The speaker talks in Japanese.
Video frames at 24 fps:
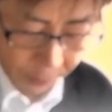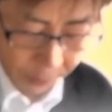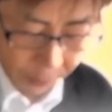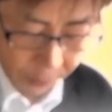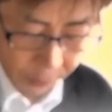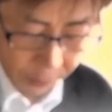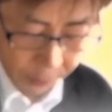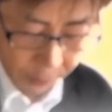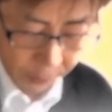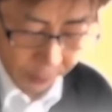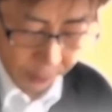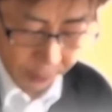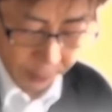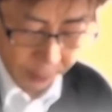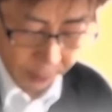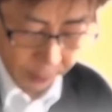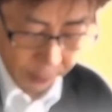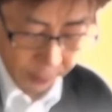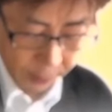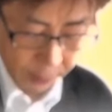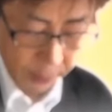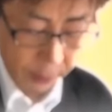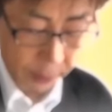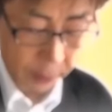ても
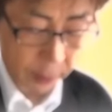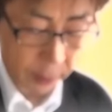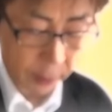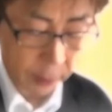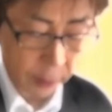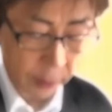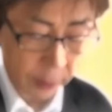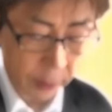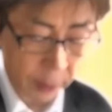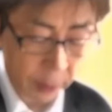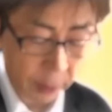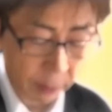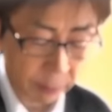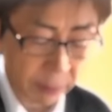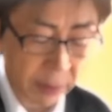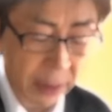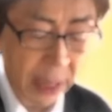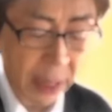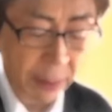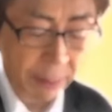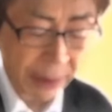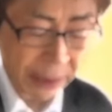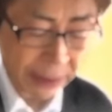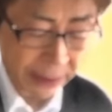悪くない
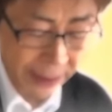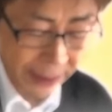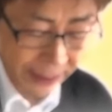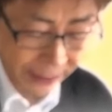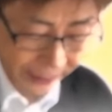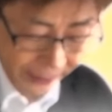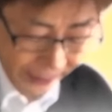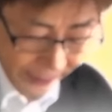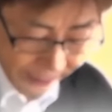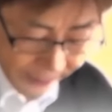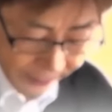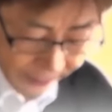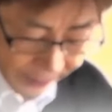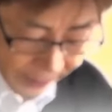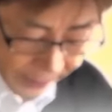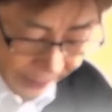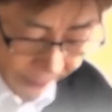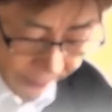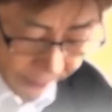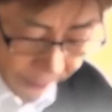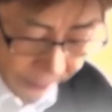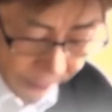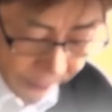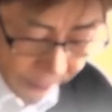商いである。
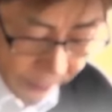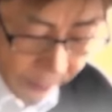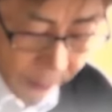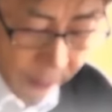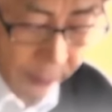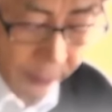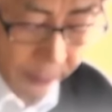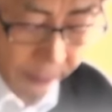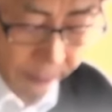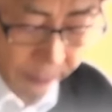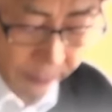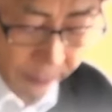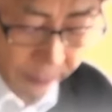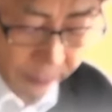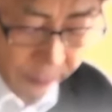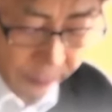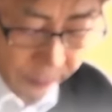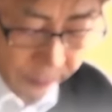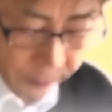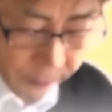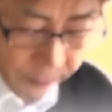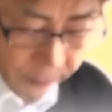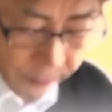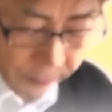
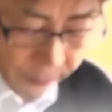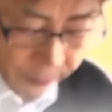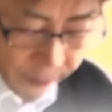一